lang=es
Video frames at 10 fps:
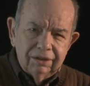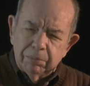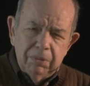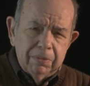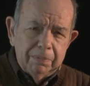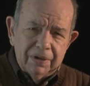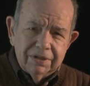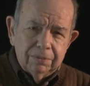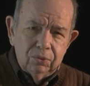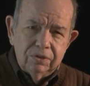A mí me
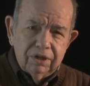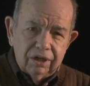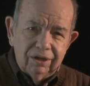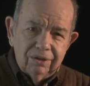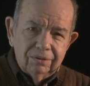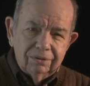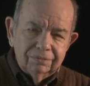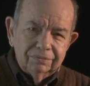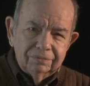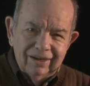pasa muy seguido.
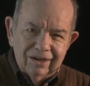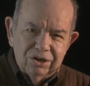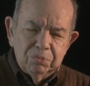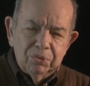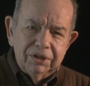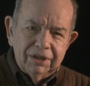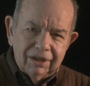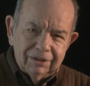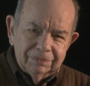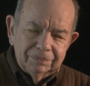¿Cómo
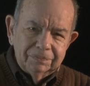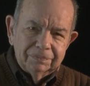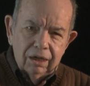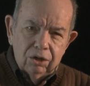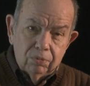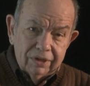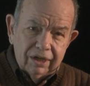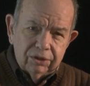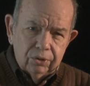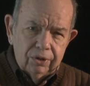está? ¿Cómo está
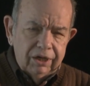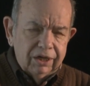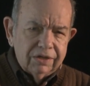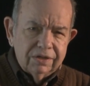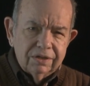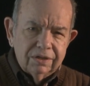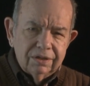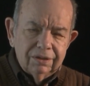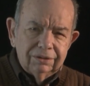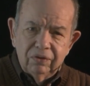estos días?
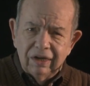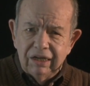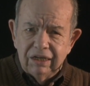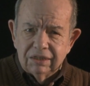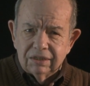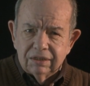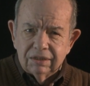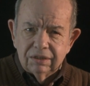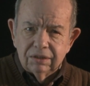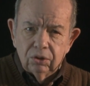¿Feliz
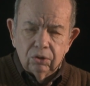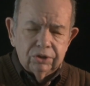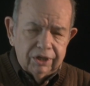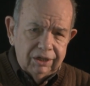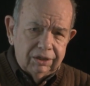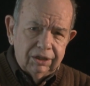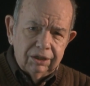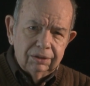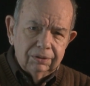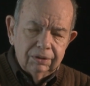o
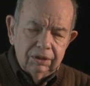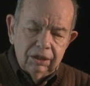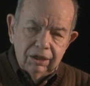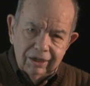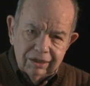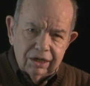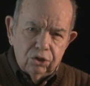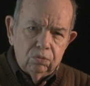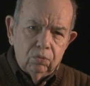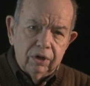triste?
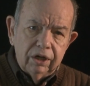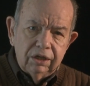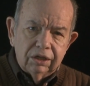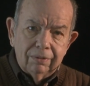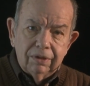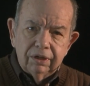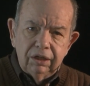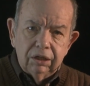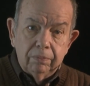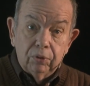Estas dos mujeres estaban
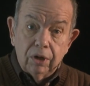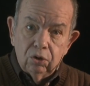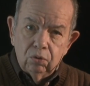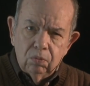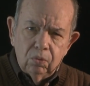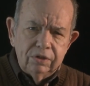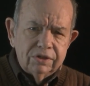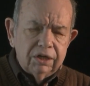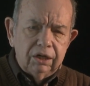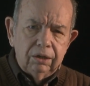tristes por algo muy
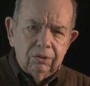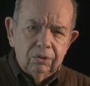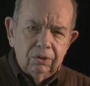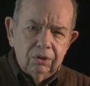serio.